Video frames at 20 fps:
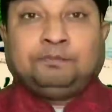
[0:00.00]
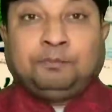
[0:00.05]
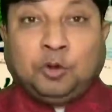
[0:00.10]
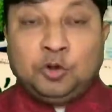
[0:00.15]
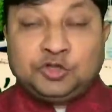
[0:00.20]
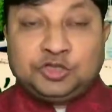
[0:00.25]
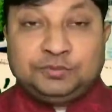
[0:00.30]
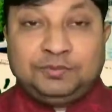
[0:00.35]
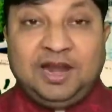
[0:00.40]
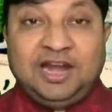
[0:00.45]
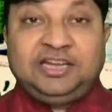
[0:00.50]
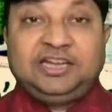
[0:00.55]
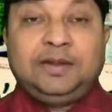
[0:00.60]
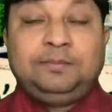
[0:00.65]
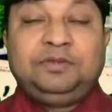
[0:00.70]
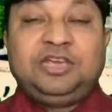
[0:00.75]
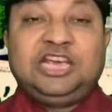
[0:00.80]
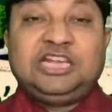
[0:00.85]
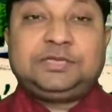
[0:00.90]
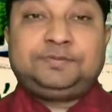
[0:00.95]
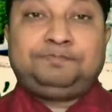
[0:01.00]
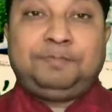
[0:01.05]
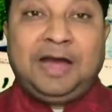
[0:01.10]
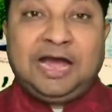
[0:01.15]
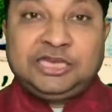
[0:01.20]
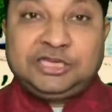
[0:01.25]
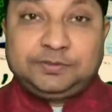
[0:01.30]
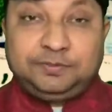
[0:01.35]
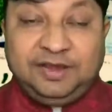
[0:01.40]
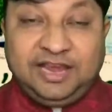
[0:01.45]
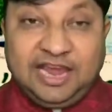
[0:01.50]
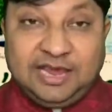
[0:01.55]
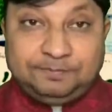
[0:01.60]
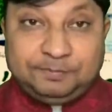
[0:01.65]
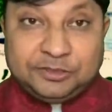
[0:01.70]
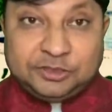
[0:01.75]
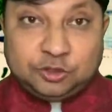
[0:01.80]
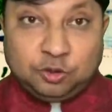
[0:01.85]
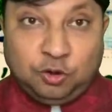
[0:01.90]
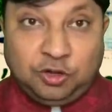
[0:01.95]
पोस्टमार्टम के इस पांचवें
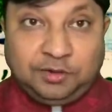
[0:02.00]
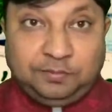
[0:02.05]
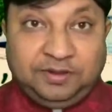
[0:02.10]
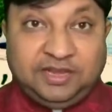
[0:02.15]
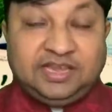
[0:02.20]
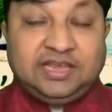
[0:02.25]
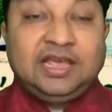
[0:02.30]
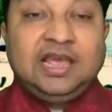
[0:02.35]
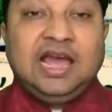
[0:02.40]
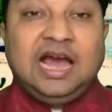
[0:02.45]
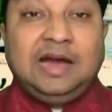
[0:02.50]
एपिसोड में